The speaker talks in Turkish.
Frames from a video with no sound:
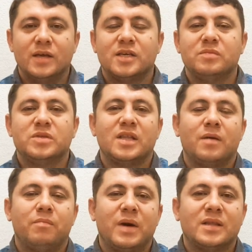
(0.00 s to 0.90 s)
Kimse
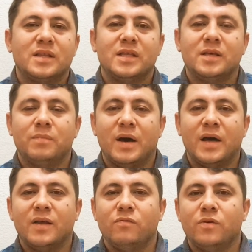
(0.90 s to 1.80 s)
de maddi,
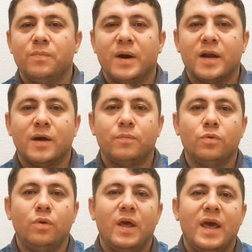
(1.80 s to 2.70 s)
manevi, para,
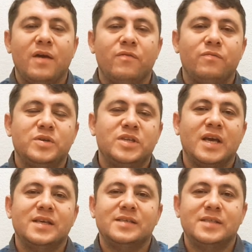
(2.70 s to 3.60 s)
pul, ev bir
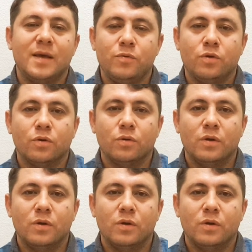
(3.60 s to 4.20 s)
şey istemiyor.